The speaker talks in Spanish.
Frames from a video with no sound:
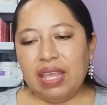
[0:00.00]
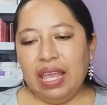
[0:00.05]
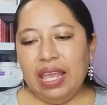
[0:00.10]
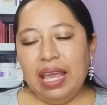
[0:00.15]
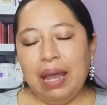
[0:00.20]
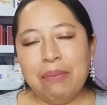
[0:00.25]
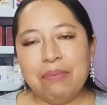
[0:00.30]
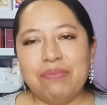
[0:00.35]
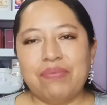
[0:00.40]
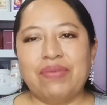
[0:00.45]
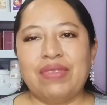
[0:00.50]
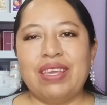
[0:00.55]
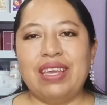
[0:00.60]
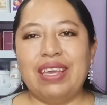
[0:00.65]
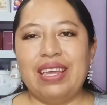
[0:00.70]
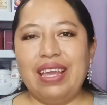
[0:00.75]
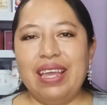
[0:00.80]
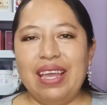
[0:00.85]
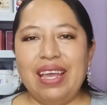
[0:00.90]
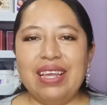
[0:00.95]
Y
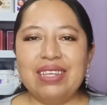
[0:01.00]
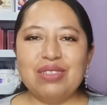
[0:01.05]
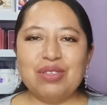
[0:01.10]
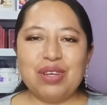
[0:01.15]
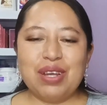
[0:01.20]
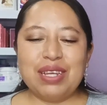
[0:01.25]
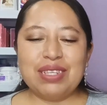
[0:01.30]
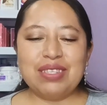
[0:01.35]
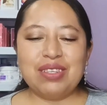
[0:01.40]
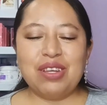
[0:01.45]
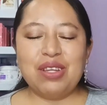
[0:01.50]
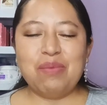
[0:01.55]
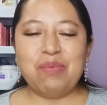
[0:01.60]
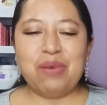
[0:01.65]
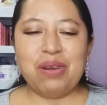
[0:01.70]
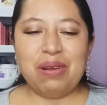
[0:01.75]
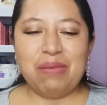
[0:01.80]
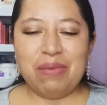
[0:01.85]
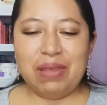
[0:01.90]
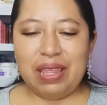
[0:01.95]
eso es todo
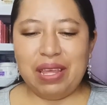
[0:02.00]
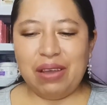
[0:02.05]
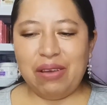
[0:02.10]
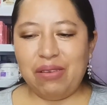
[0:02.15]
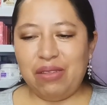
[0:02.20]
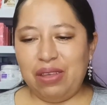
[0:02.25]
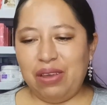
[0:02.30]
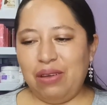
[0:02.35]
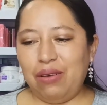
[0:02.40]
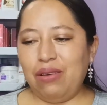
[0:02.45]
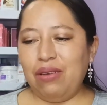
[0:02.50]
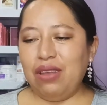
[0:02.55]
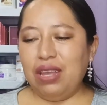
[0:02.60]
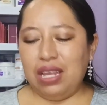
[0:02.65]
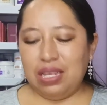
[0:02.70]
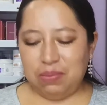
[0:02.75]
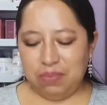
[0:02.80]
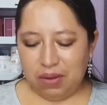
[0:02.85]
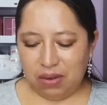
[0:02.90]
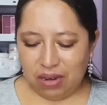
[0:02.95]
por el video de hoy.
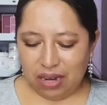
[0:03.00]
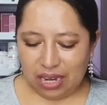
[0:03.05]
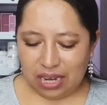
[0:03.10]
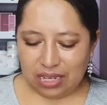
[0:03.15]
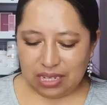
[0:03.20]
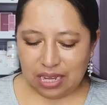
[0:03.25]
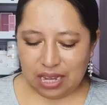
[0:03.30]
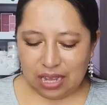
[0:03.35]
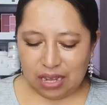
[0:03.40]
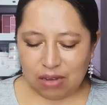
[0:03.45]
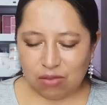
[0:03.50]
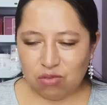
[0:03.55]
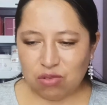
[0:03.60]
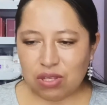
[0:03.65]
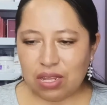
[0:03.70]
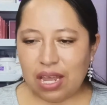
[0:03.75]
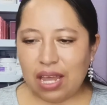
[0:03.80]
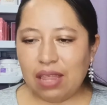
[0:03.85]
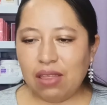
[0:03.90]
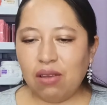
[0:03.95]
Espero que les haya
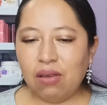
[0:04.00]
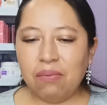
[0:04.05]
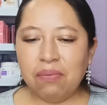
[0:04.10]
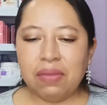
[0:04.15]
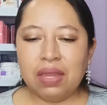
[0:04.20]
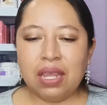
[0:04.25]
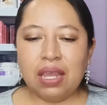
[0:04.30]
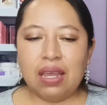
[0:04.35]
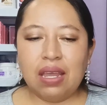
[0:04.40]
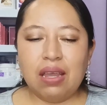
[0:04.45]
gustado.